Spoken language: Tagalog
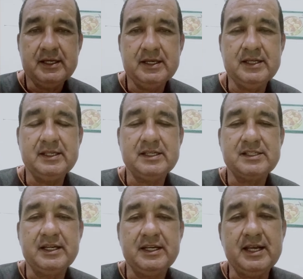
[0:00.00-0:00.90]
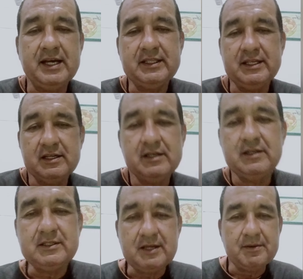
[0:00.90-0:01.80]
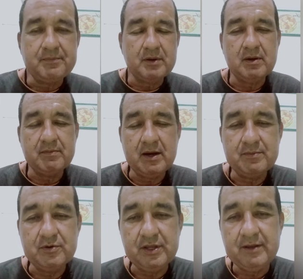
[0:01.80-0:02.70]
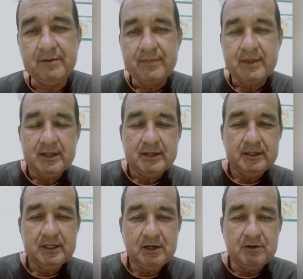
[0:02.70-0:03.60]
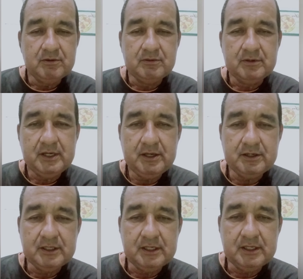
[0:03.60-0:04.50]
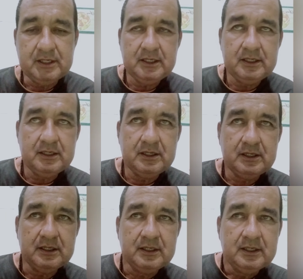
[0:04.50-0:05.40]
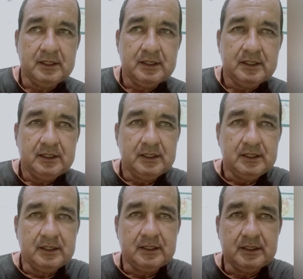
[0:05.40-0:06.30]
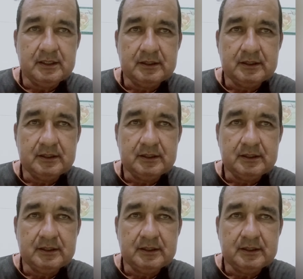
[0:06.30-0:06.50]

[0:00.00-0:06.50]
industry natin sa pagbababoy. Now, ngayon, uh, uh,